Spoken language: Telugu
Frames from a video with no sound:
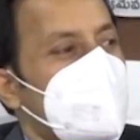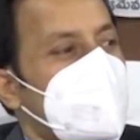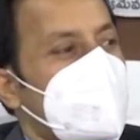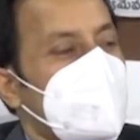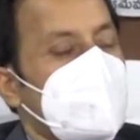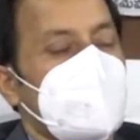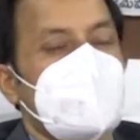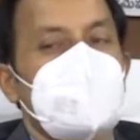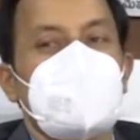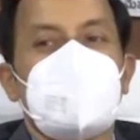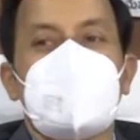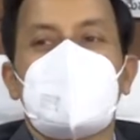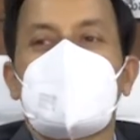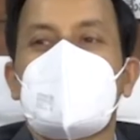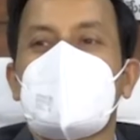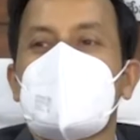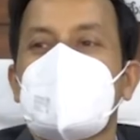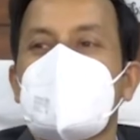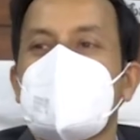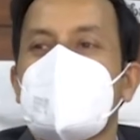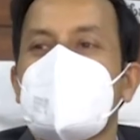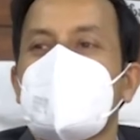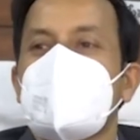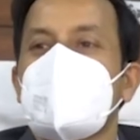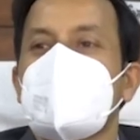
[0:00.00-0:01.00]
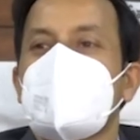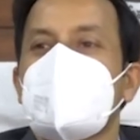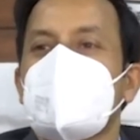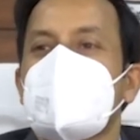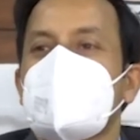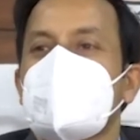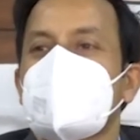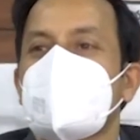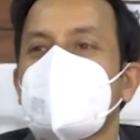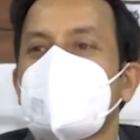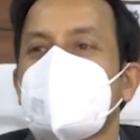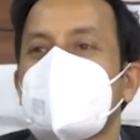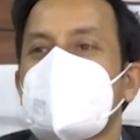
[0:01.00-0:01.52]
ఉన్నారు అలాగే
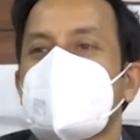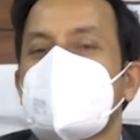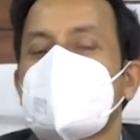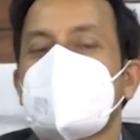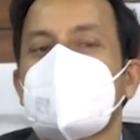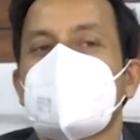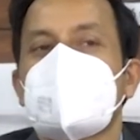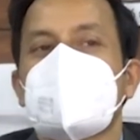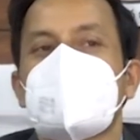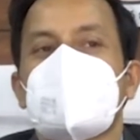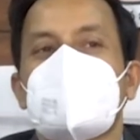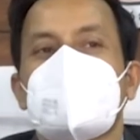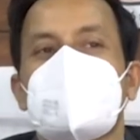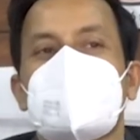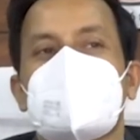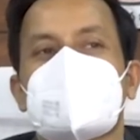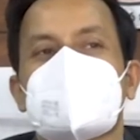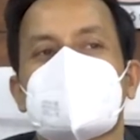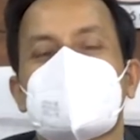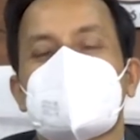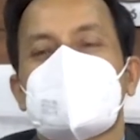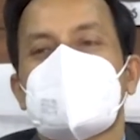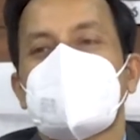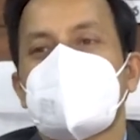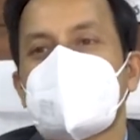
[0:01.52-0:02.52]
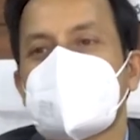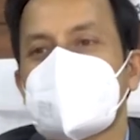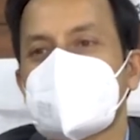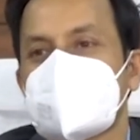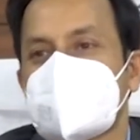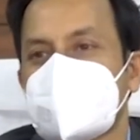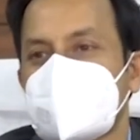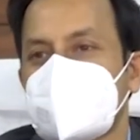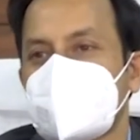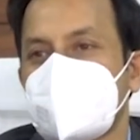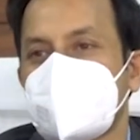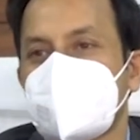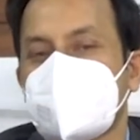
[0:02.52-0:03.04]
ఎంతోమంది ఎలక్టెడ్
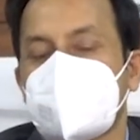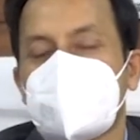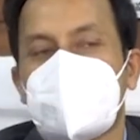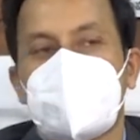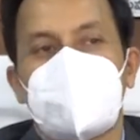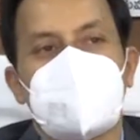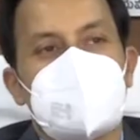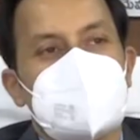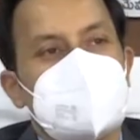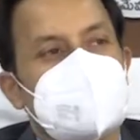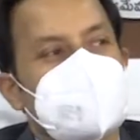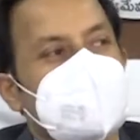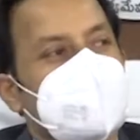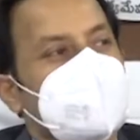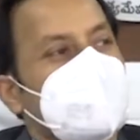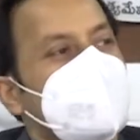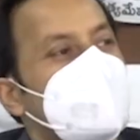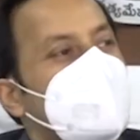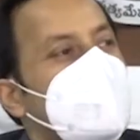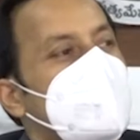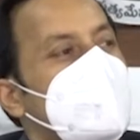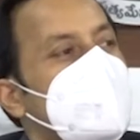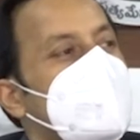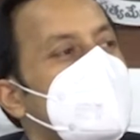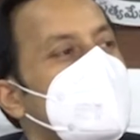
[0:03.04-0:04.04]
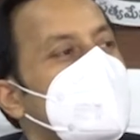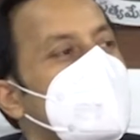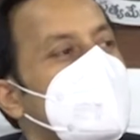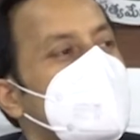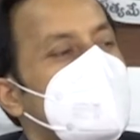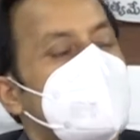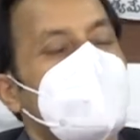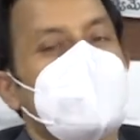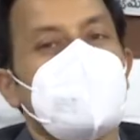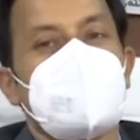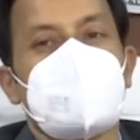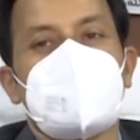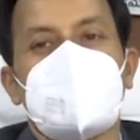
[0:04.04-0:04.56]
రిప్రజెంటేటివ్ ఎమ్మెల్సీ అలాగే
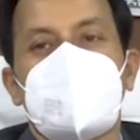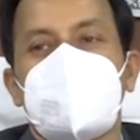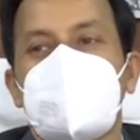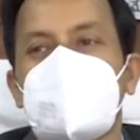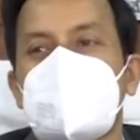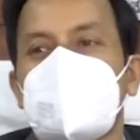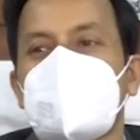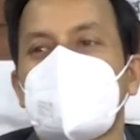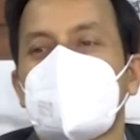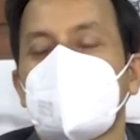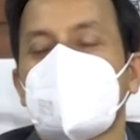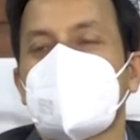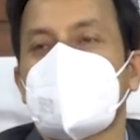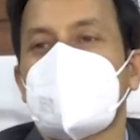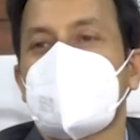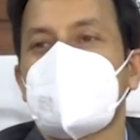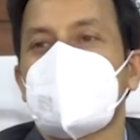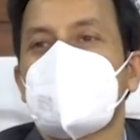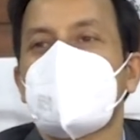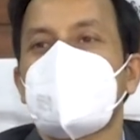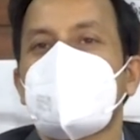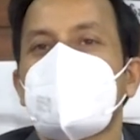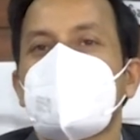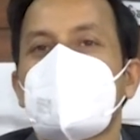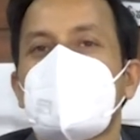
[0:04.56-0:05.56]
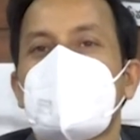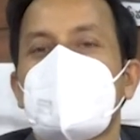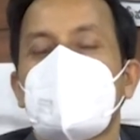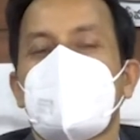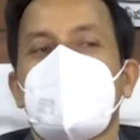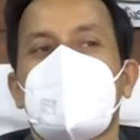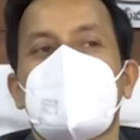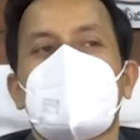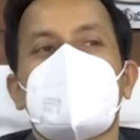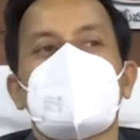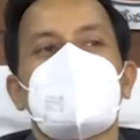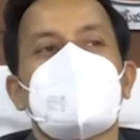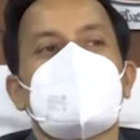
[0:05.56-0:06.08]
ఎంపీ ఎమ్మెల్యేలు ఉన్నారు
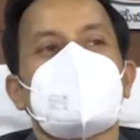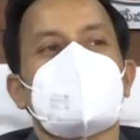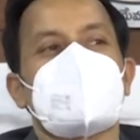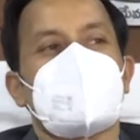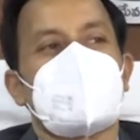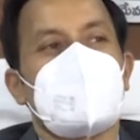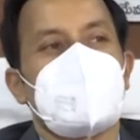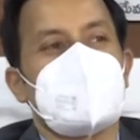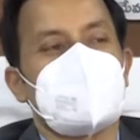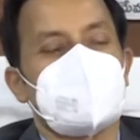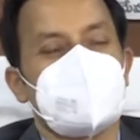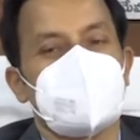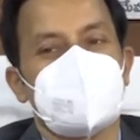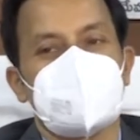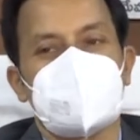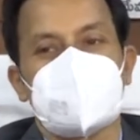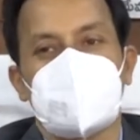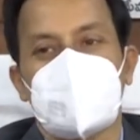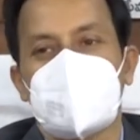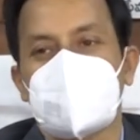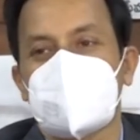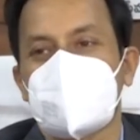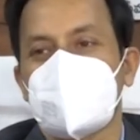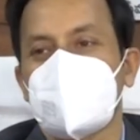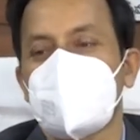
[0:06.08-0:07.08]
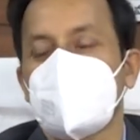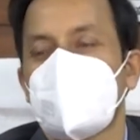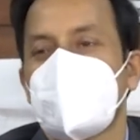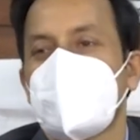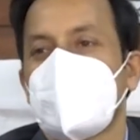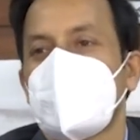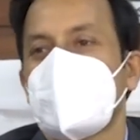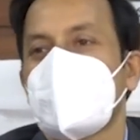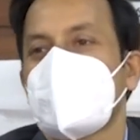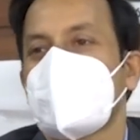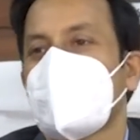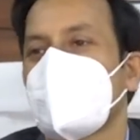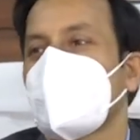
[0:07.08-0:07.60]
వాళ్ళందరూ సలహాలు సూచనలతో
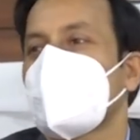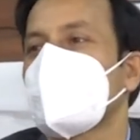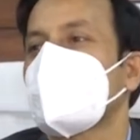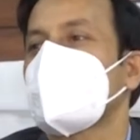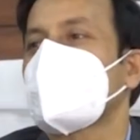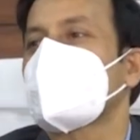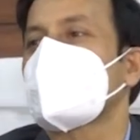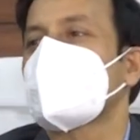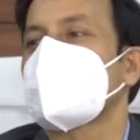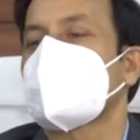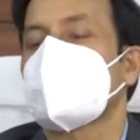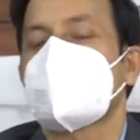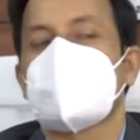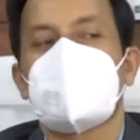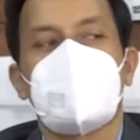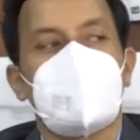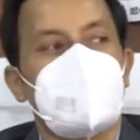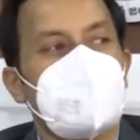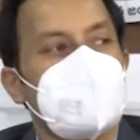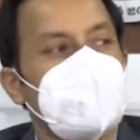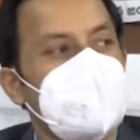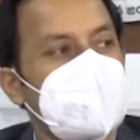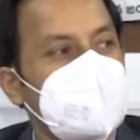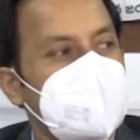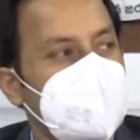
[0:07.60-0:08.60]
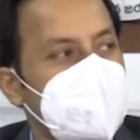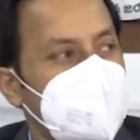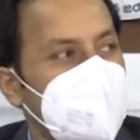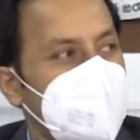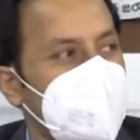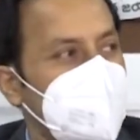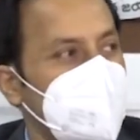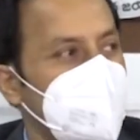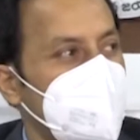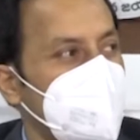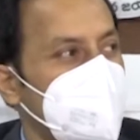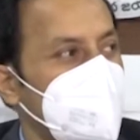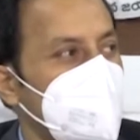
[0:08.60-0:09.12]
గౌరవ గౌరవ మంత్రి
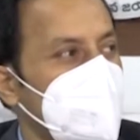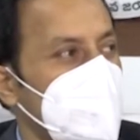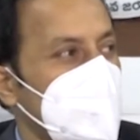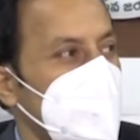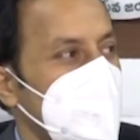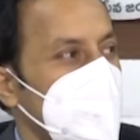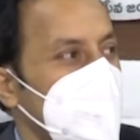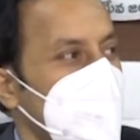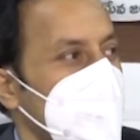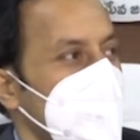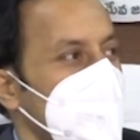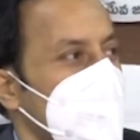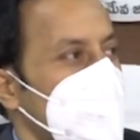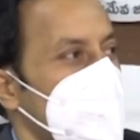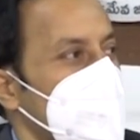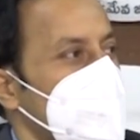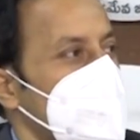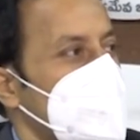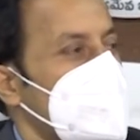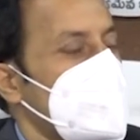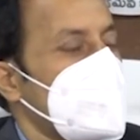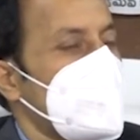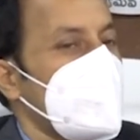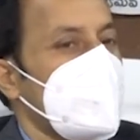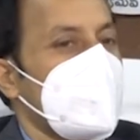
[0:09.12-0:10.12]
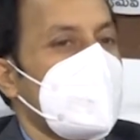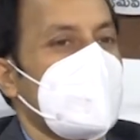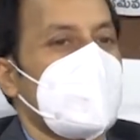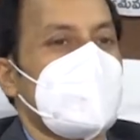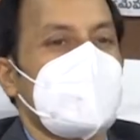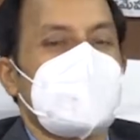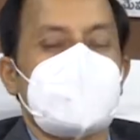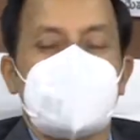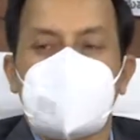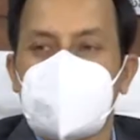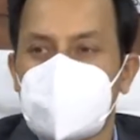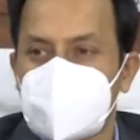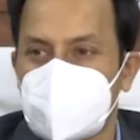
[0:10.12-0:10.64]
గారు
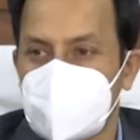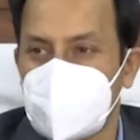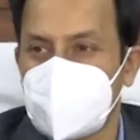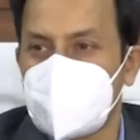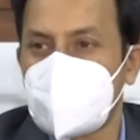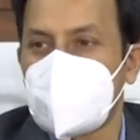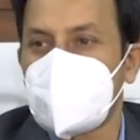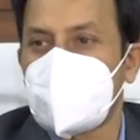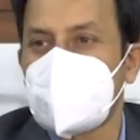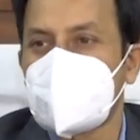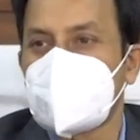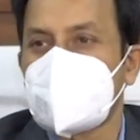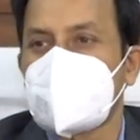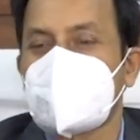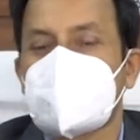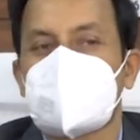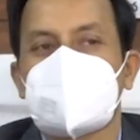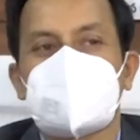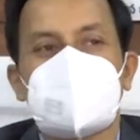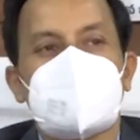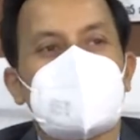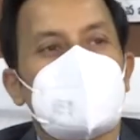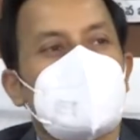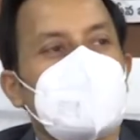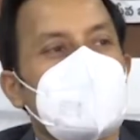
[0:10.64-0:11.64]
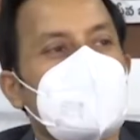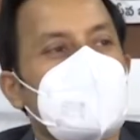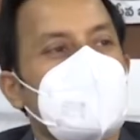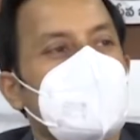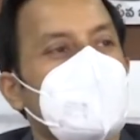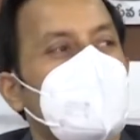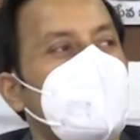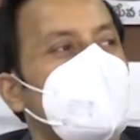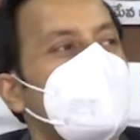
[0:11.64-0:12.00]
నేతృత్వంలో ఎందుకంటే జిల్లాలో